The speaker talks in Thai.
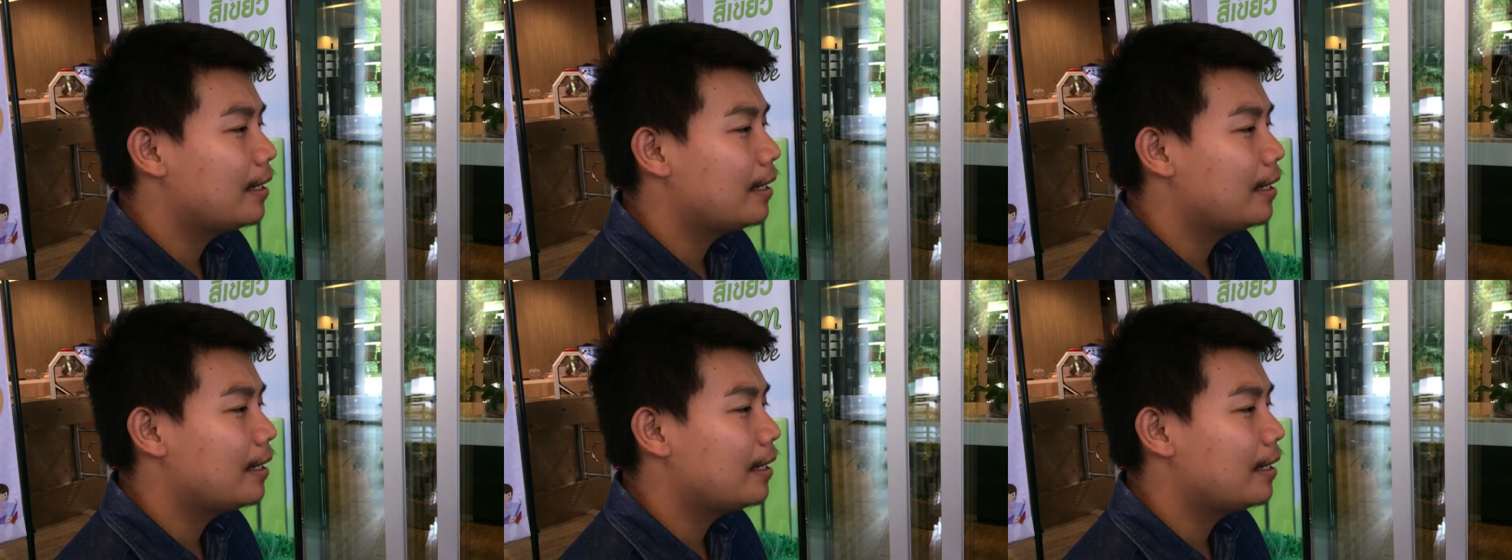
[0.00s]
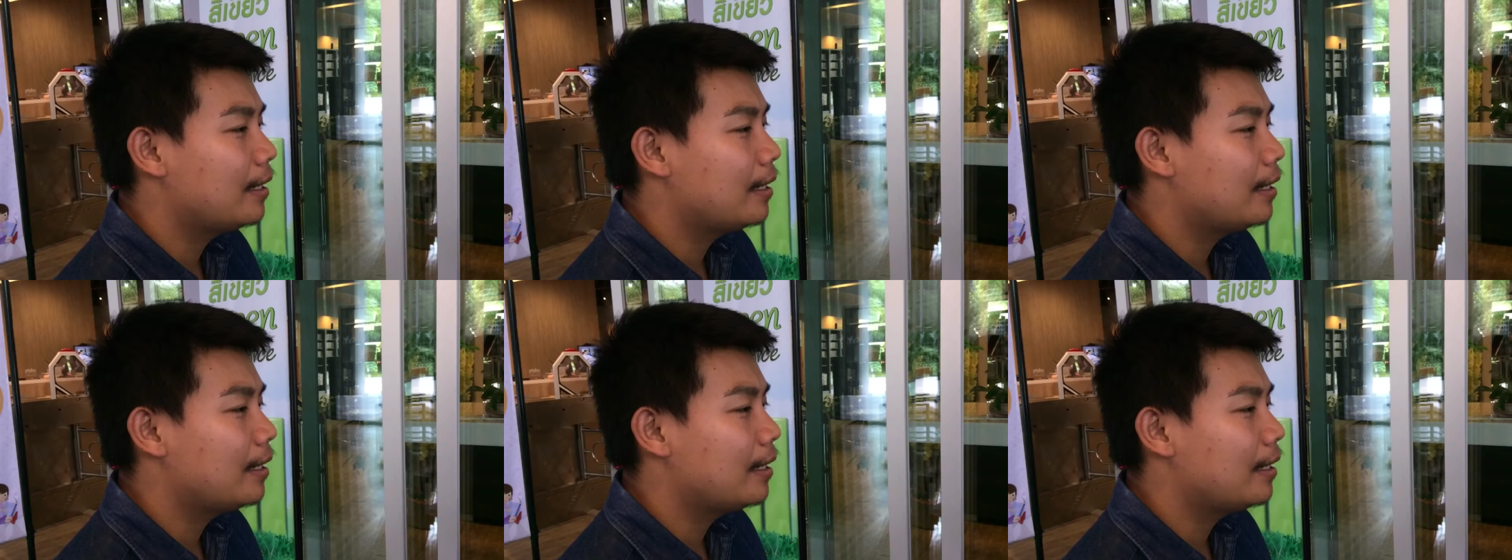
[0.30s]
หลัก
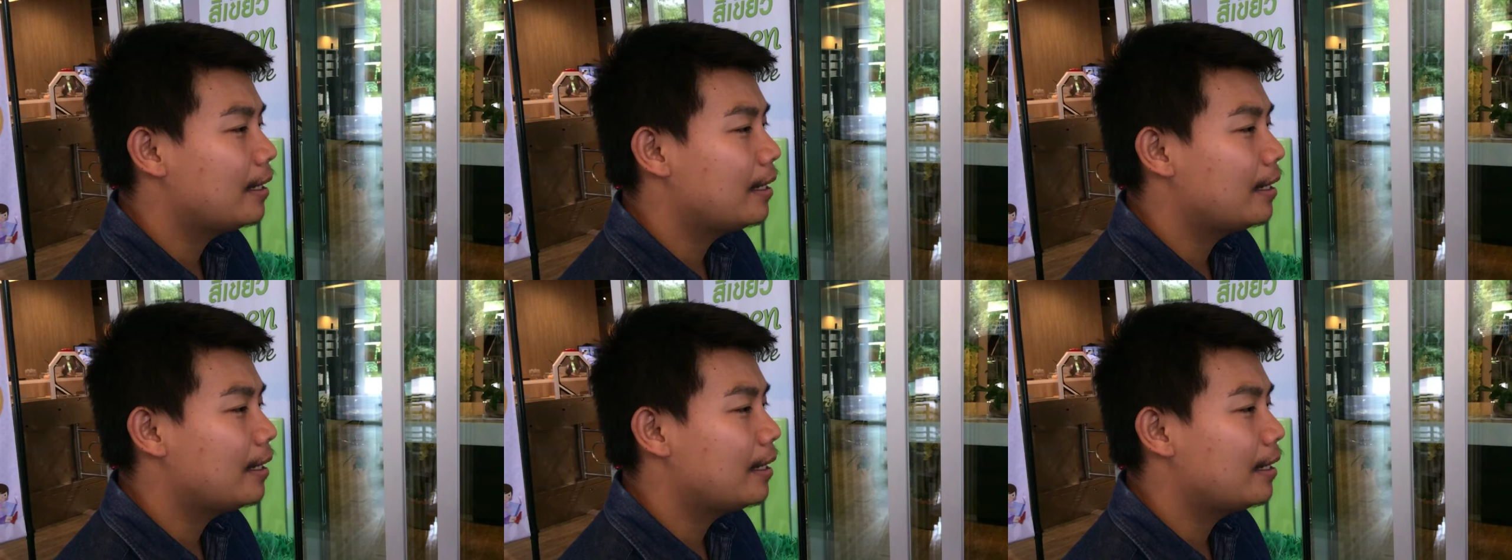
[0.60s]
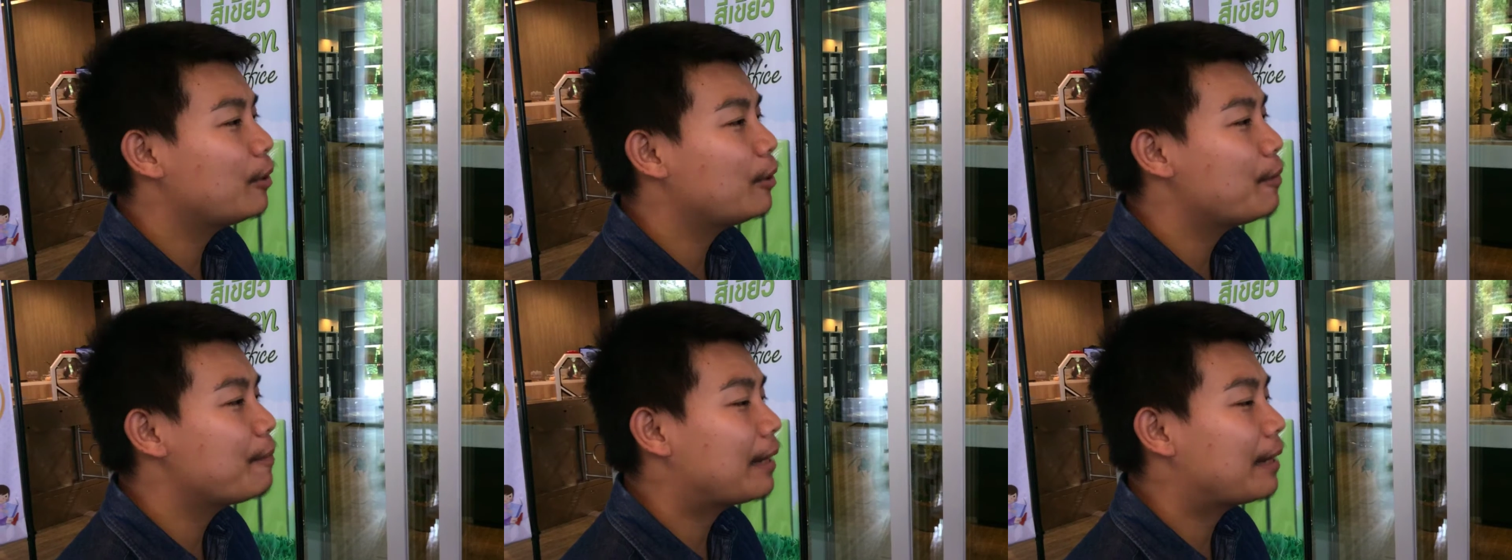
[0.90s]
สูตรในการอ
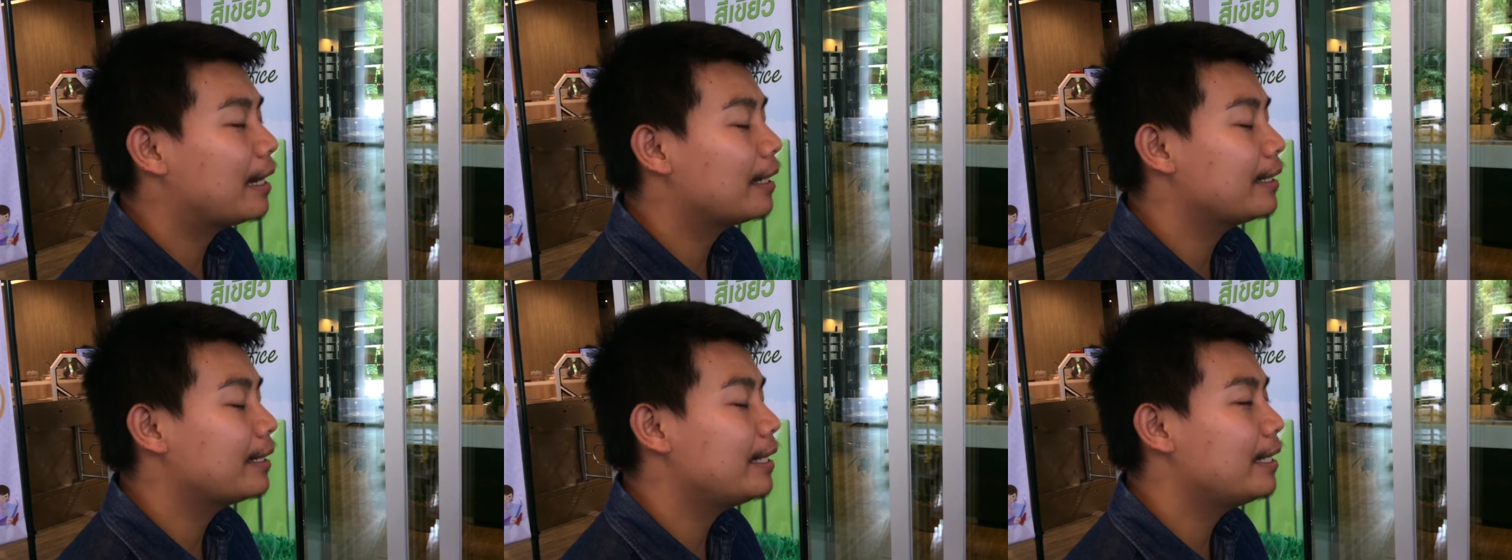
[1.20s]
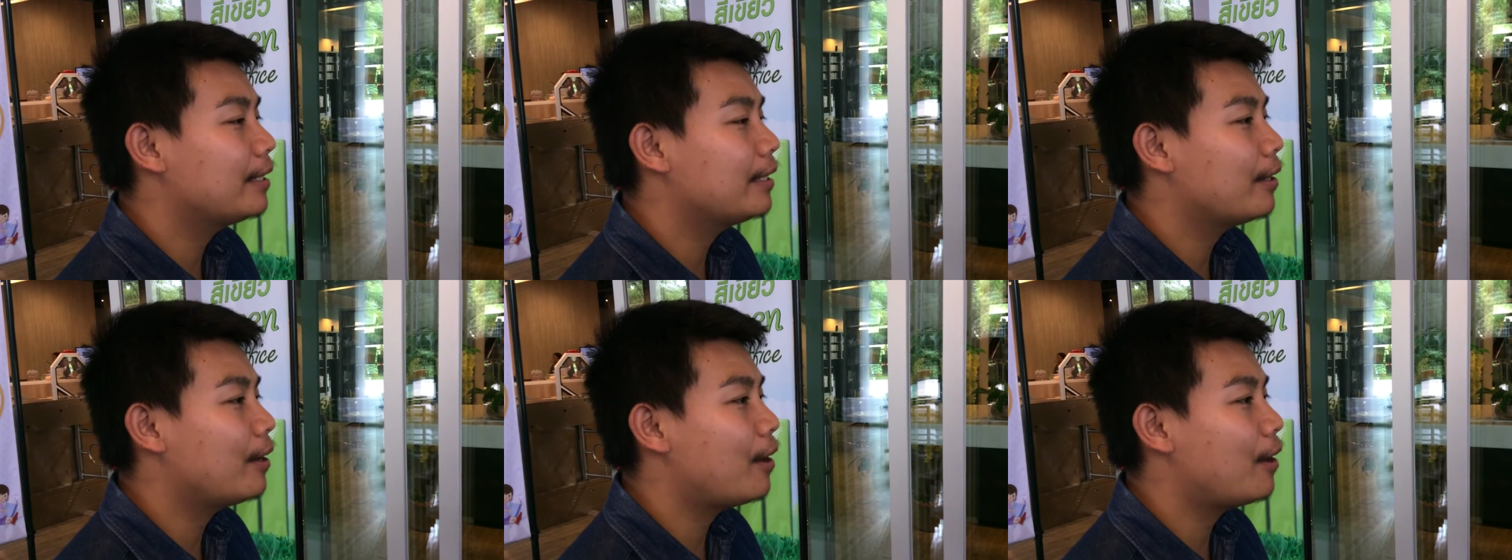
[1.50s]
บรมครั้ง
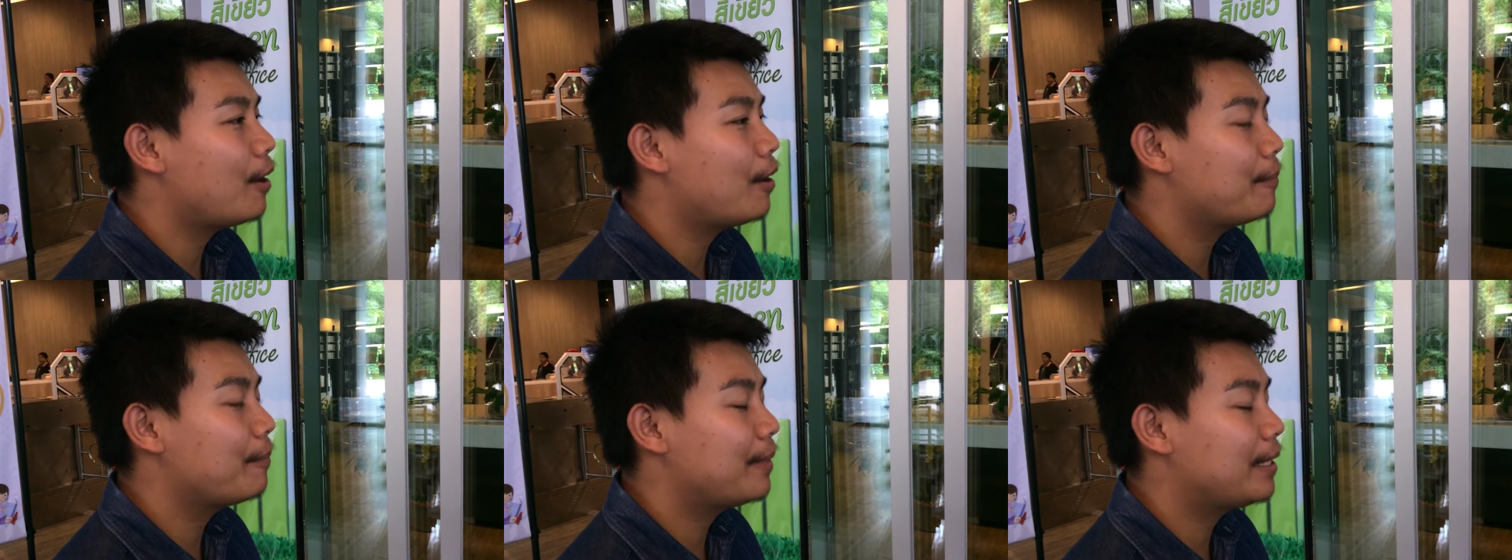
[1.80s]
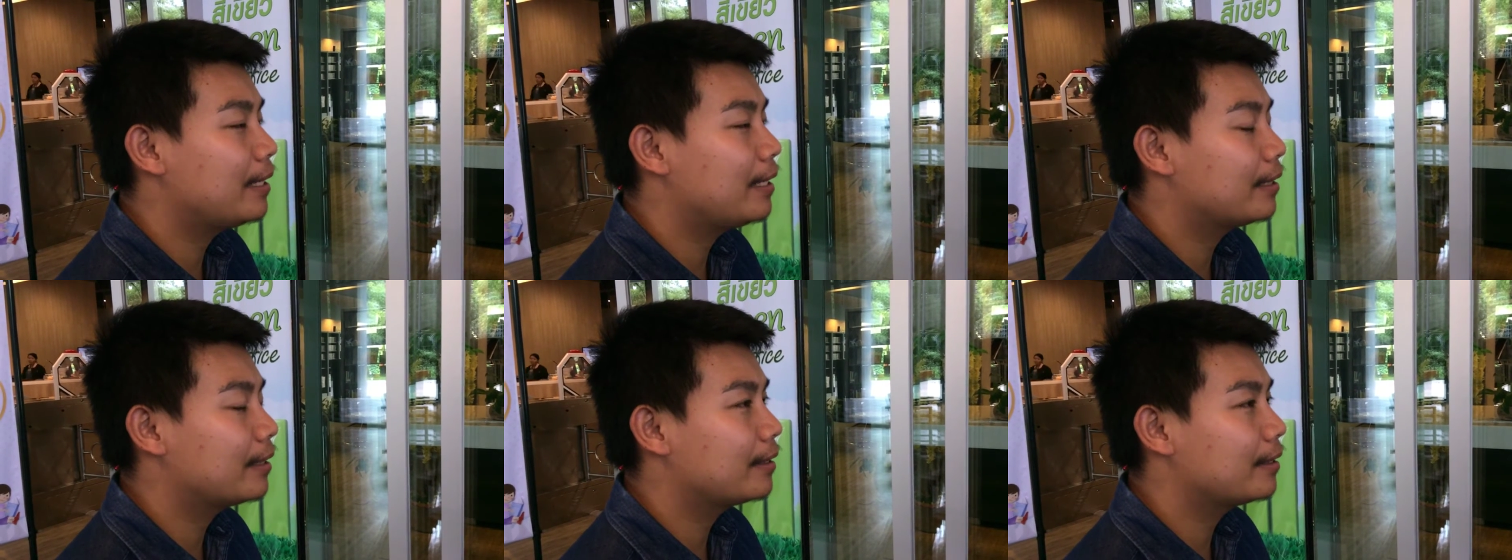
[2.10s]
นี้ก็
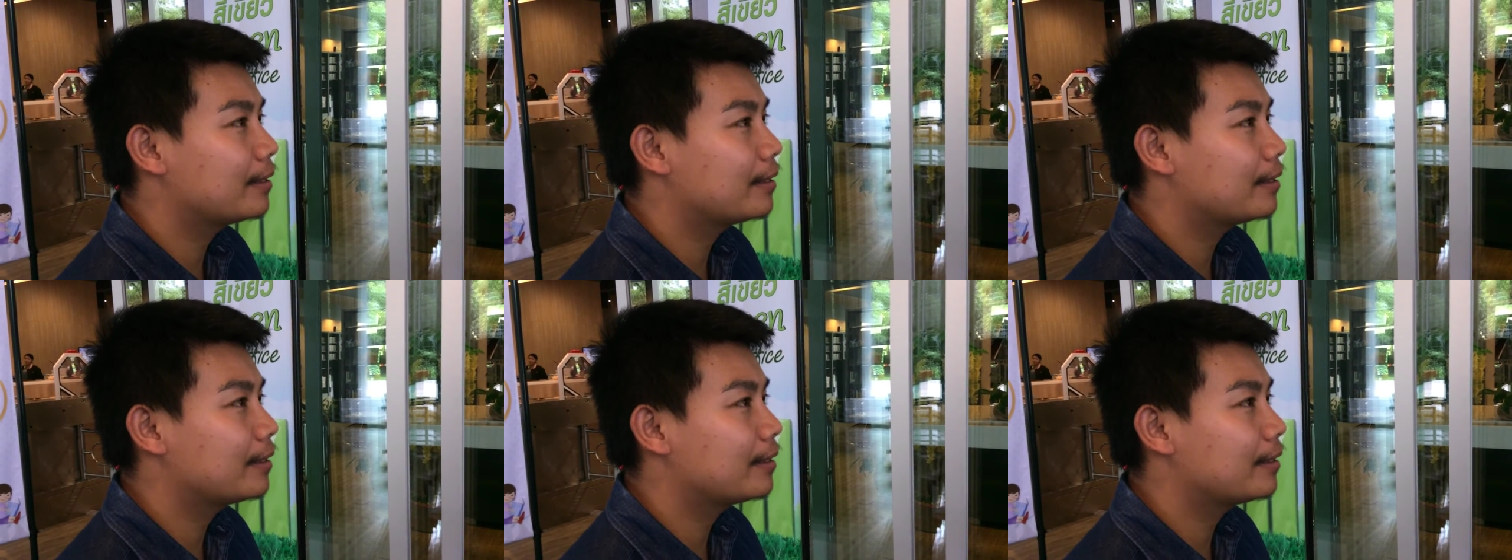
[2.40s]
มี